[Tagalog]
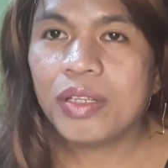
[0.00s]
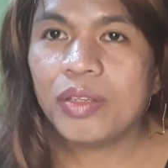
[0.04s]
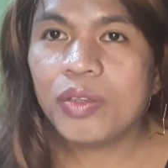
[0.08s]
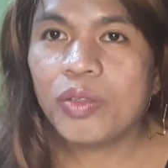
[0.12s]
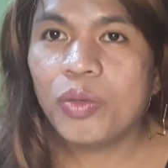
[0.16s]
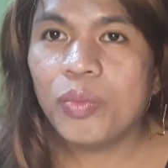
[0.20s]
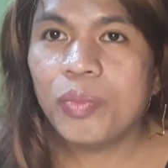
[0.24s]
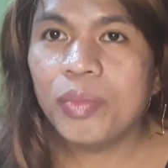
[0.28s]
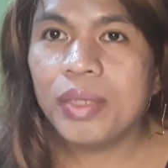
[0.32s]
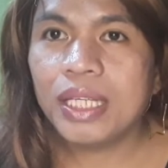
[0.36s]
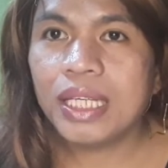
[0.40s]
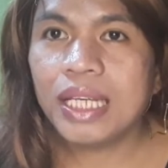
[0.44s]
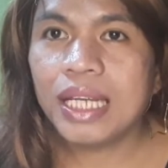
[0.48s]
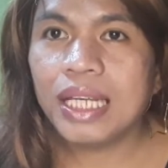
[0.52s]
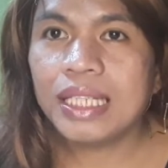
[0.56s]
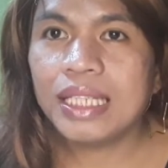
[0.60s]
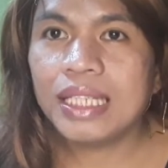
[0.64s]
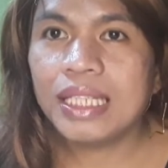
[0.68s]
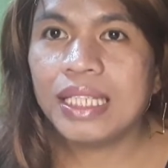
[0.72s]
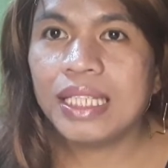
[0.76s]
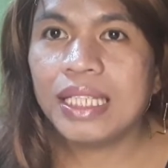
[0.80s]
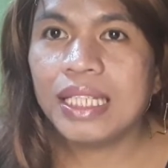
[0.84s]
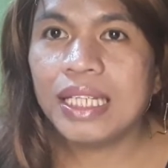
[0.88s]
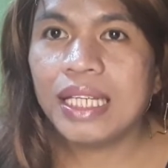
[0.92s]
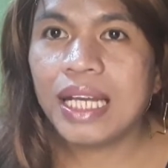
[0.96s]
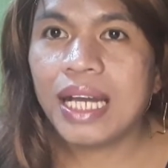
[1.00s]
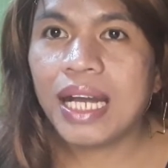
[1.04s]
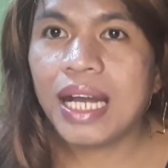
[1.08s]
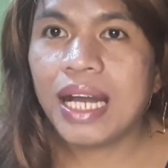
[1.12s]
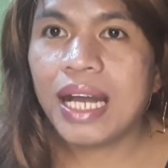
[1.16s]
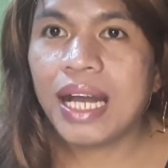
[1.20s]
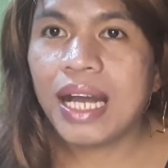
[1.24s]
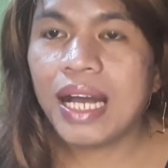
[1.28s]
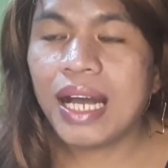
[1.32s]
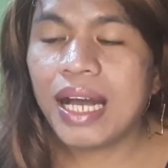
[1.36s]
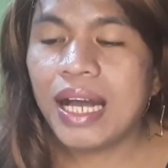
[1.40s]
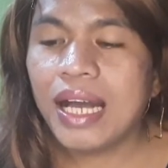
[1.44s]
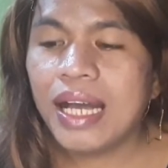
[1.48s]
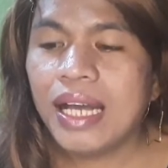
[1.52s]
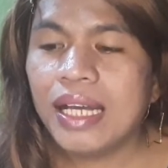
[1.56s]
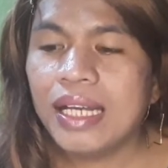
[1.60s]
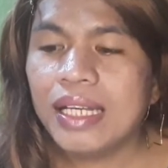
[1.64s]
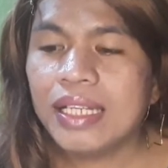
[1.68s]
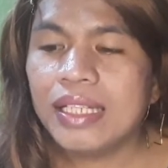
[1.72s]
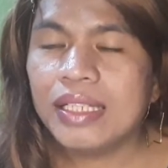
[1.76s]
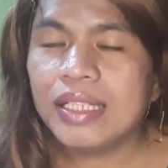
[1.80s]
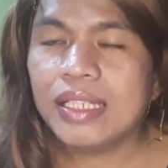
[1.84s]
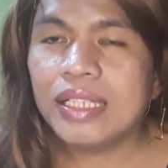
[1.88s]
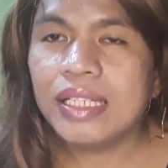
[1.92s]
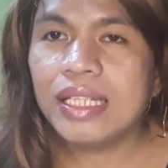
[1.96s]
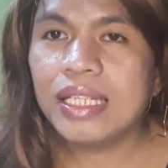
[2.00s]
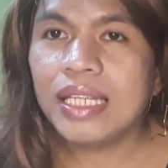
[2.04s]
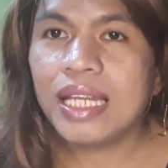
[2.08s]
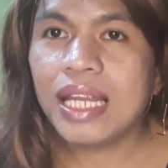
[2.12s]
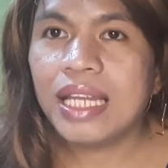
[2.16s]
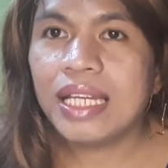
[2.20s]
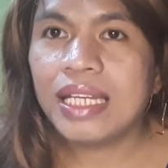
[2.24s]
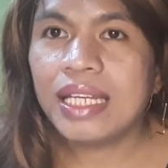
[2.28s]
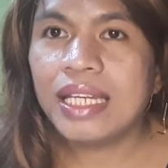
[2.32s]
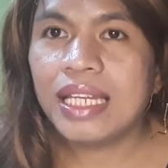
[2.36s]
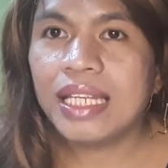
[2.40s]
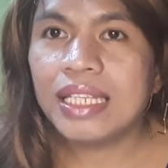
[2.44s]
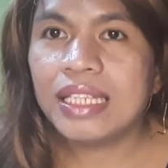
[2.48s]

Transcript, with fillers: tubig at ilalagay